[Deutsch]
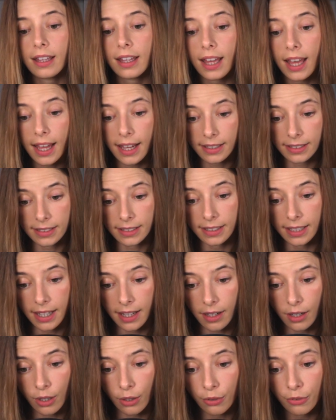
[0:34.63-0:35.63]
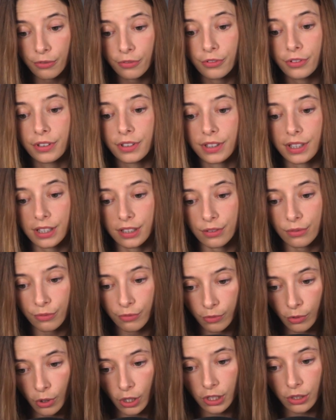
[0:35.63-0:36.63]
Achte darauf, dass du
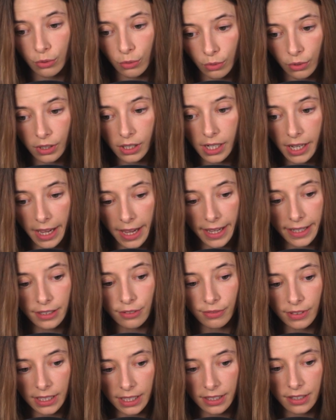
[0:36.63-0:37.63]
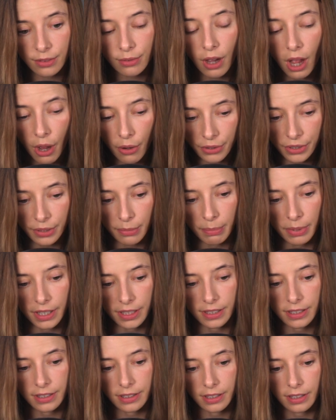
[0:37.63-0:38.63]
vor Dunkelheit wieder zu Hause
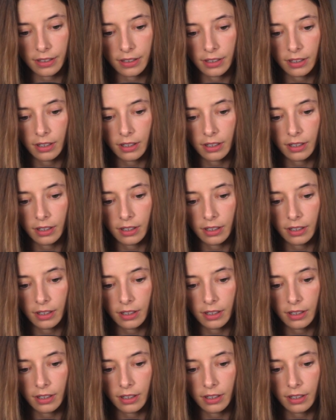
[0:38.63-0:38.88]
bist.